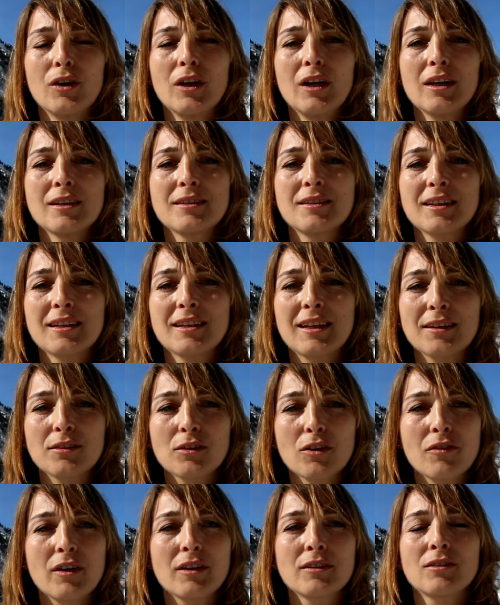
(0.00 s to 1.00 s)
ces
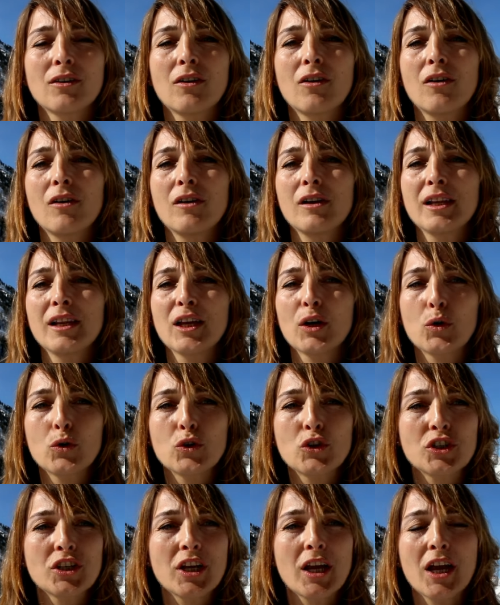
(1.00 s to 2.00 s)
80 ans, les
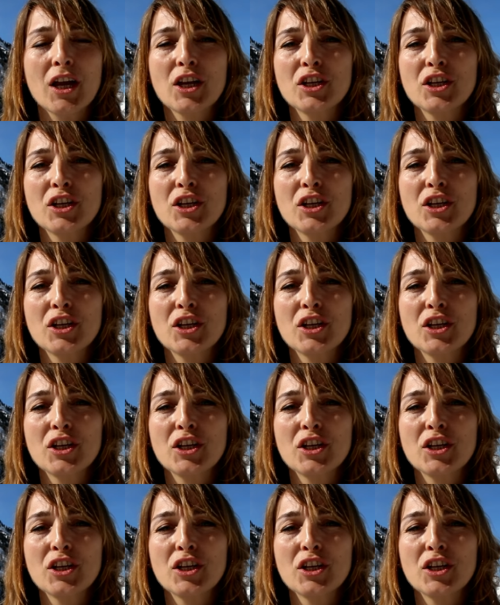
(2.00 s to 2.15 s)
recherches,